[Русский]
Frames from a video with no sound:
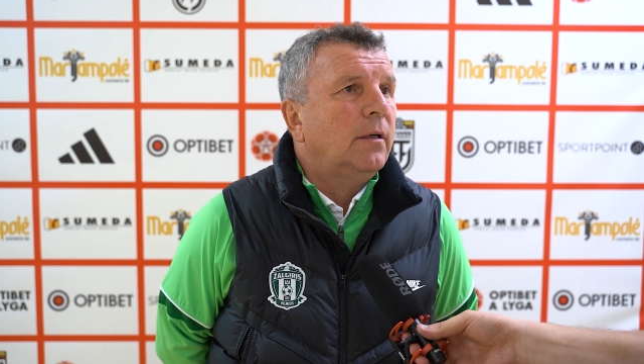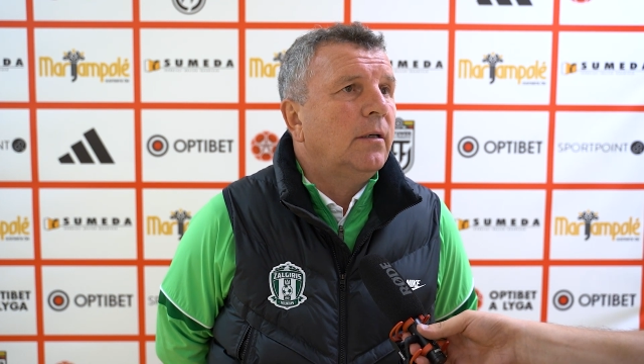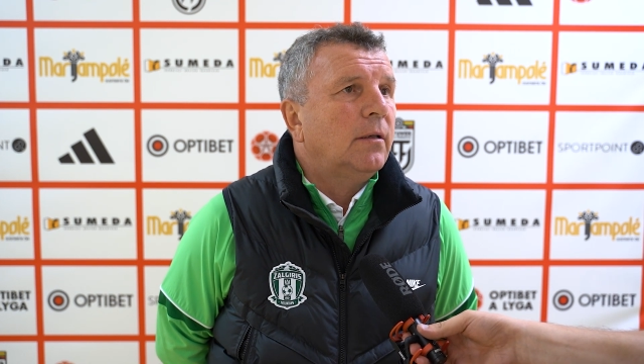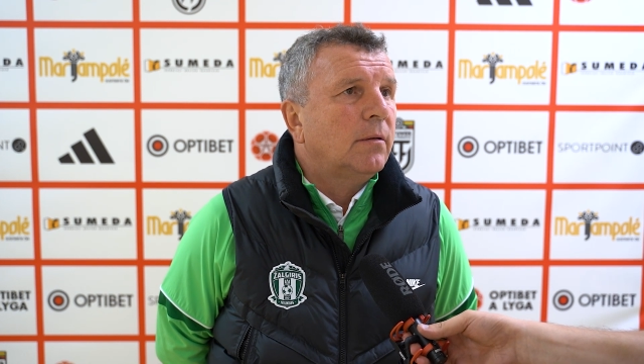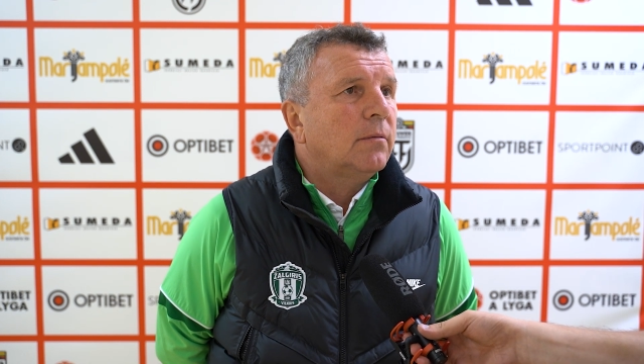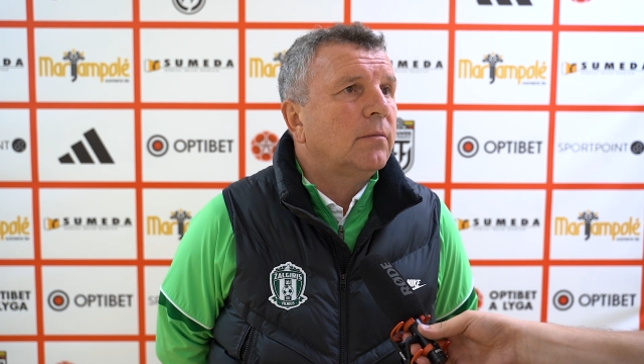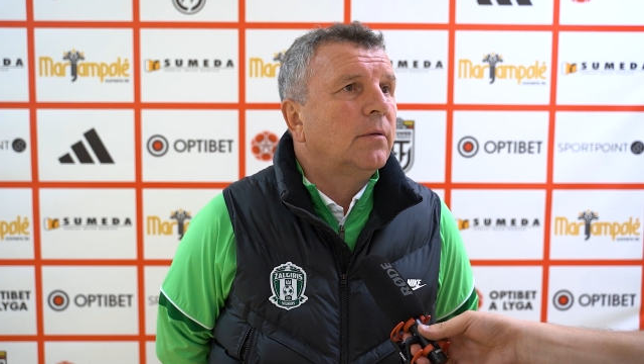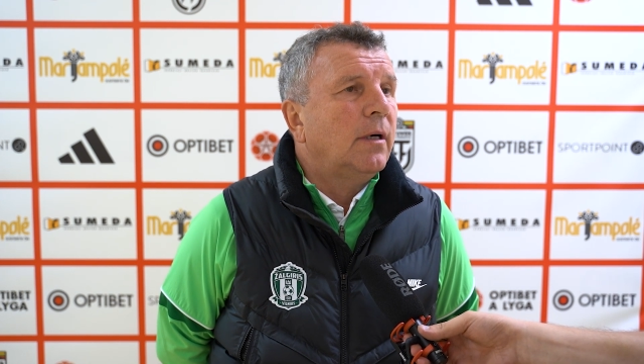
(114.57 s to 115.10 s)
как
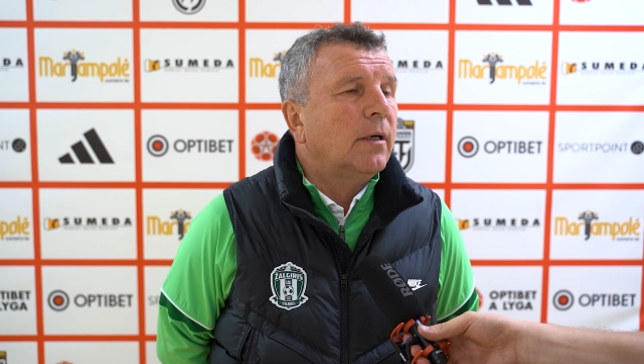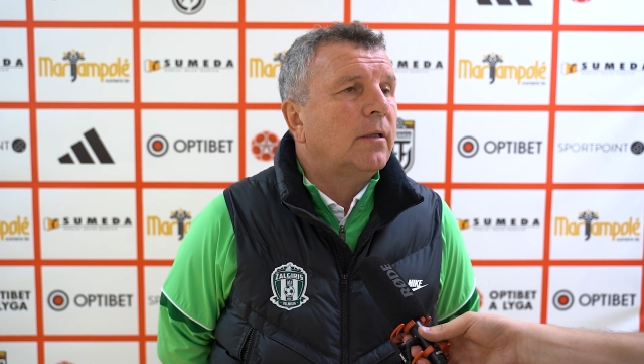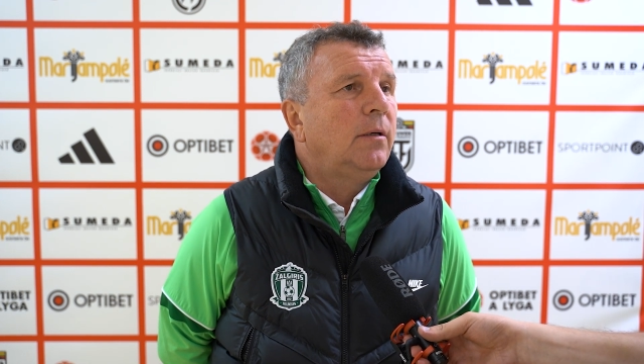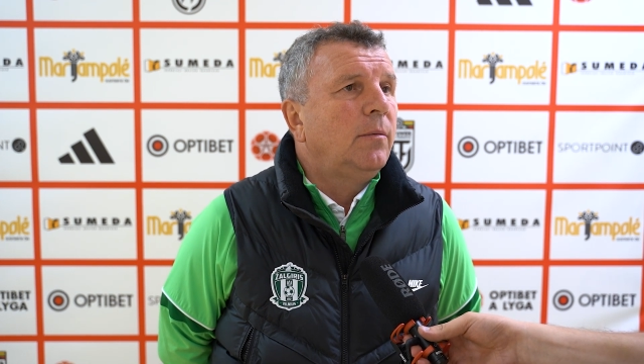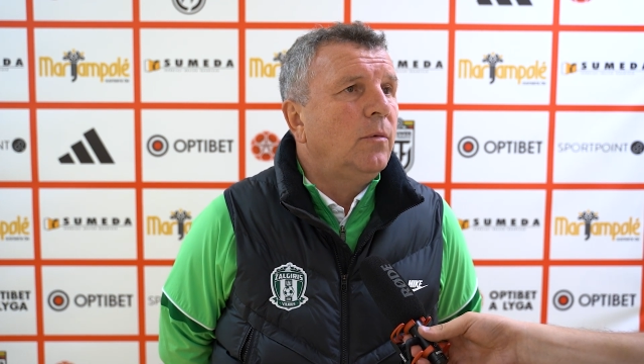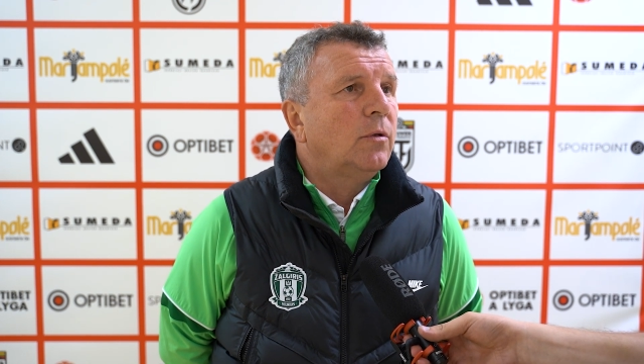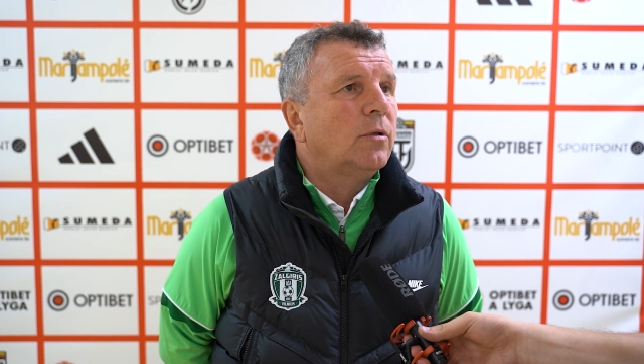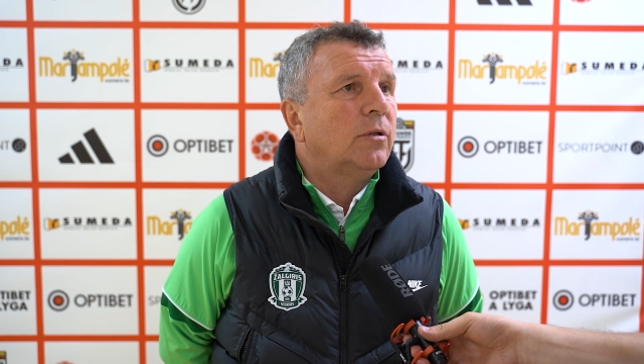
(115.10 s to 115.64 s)
как ты
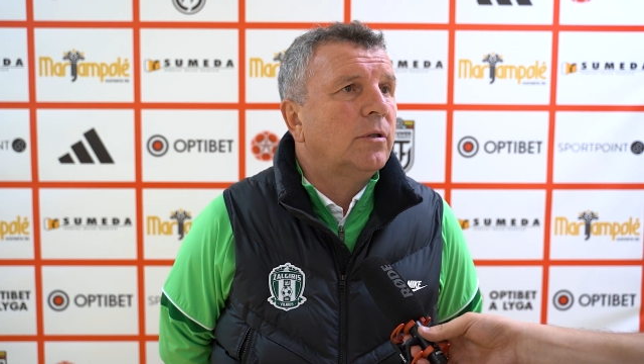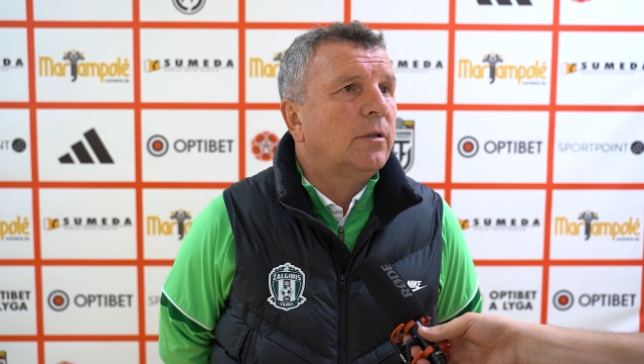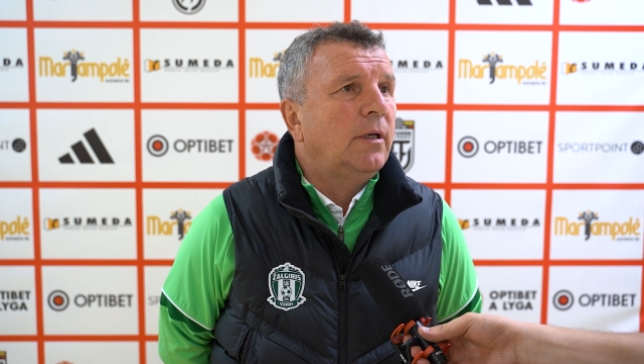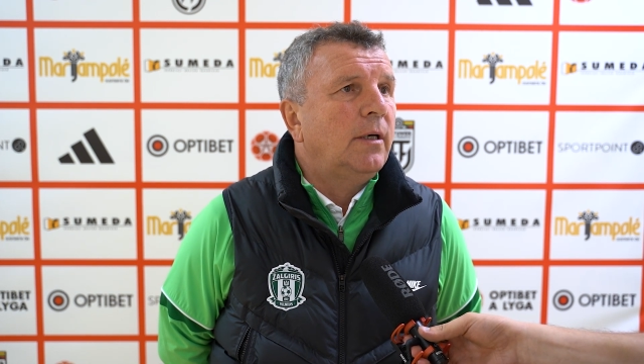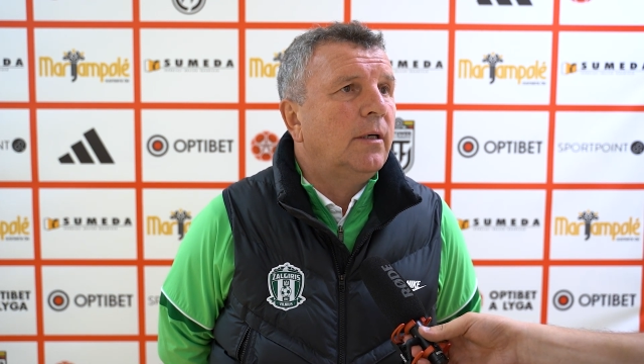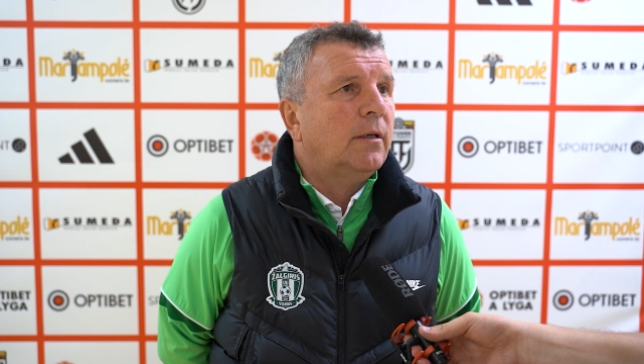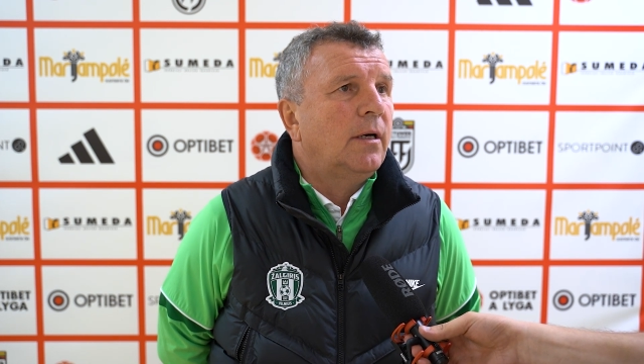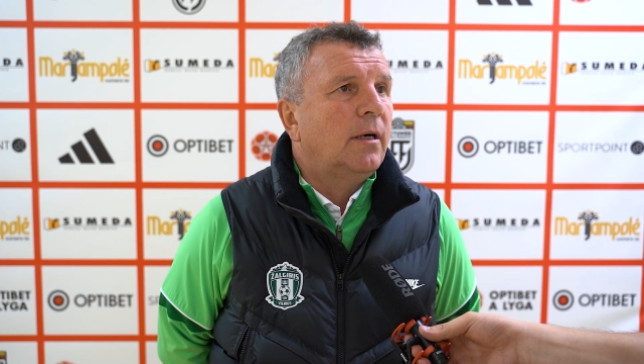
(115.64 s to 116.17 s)
можешь,
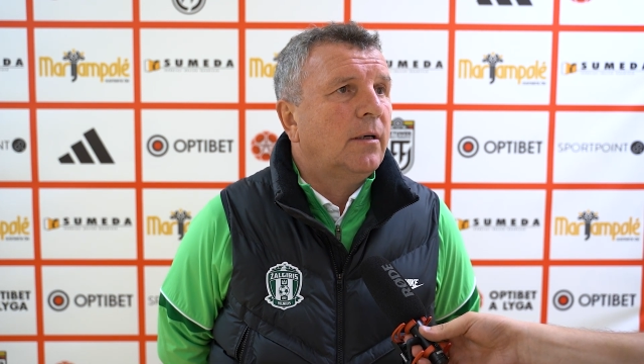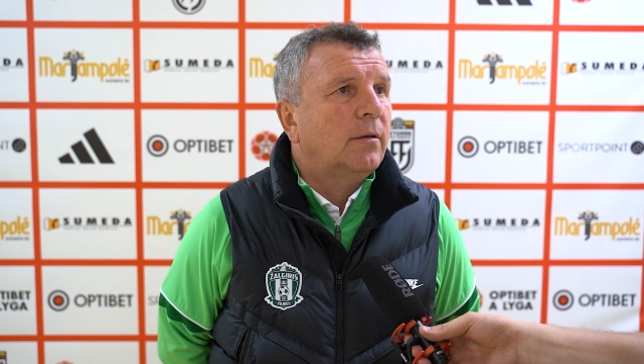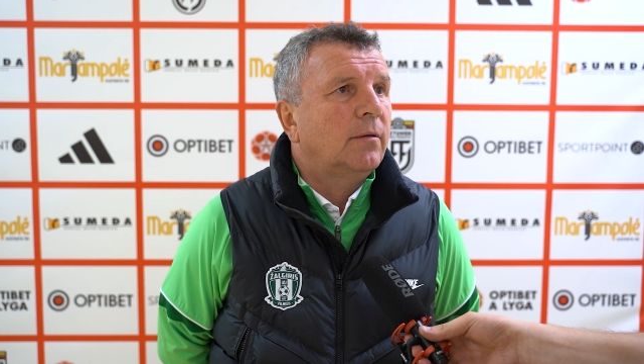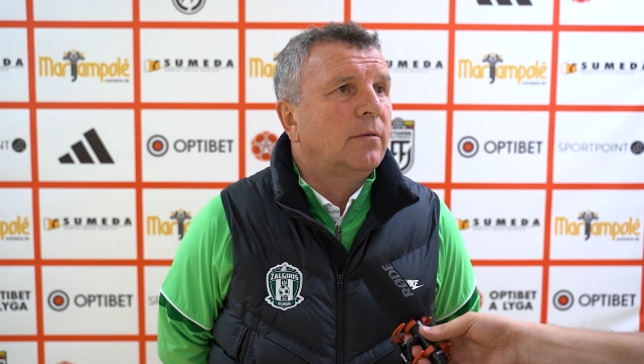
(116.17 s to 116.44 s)
да, как э,